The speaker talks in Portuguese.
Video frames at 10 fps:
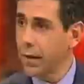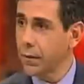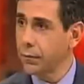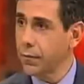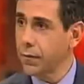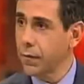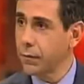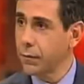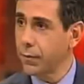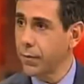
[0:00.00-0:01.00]
Mudar a
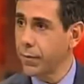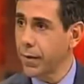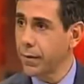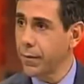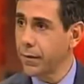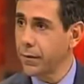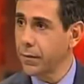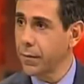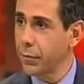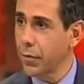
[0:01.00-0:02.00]
composição do próprio
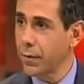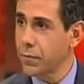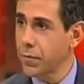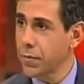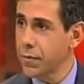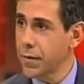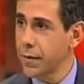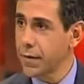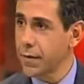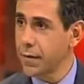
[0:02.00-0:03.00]
Parlamento e pôr lá
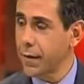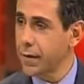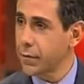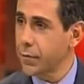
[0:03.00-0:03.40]
pessoas sem esse